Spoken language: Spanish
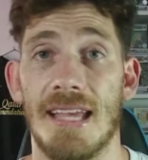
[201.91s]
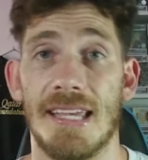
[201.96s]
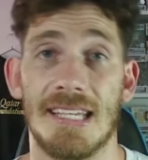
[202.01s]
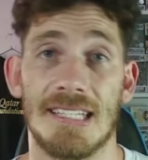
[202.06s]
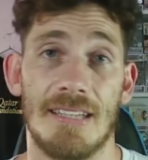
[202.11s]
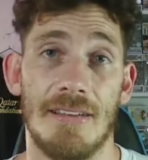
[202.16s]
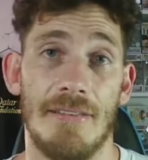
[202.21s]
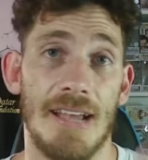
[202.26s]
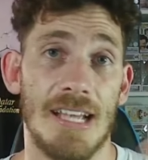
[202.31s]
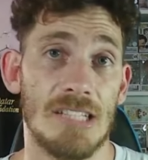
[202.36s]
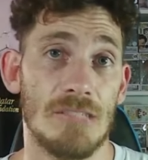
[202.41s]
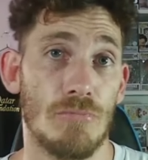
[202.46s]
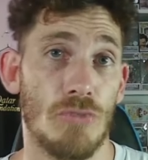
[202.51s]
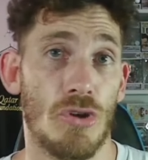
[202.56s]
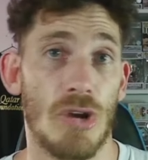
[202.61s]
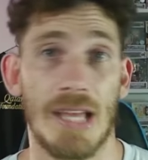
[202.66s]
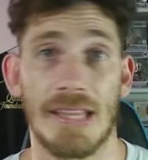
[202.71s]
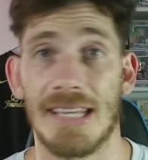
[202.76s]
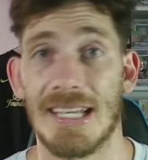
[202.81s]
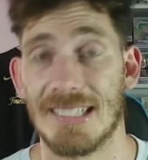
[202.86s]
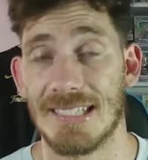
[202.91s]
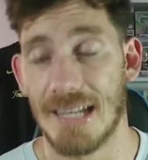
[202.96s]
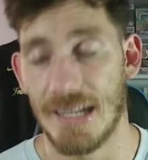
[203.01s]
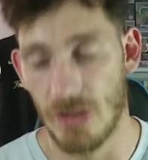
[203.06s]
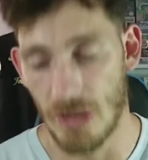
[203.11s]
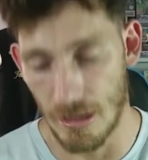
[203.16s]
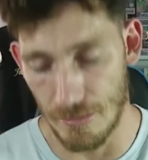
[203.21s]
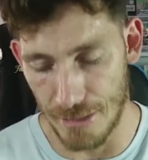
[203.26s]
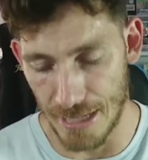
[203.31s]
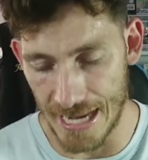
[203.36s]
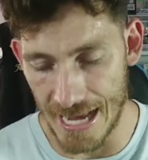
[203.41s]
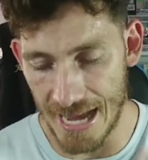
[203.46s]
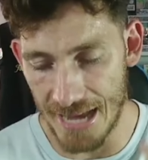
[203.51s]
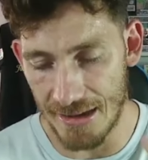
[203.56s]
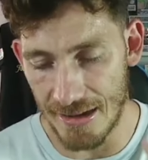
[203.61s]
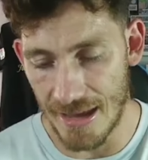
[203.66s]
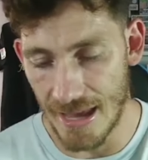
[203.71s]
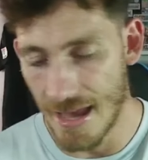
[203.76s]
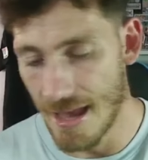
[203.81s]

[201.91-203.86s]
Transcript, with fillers: Ya sabéis, Morata ha salido al Milán,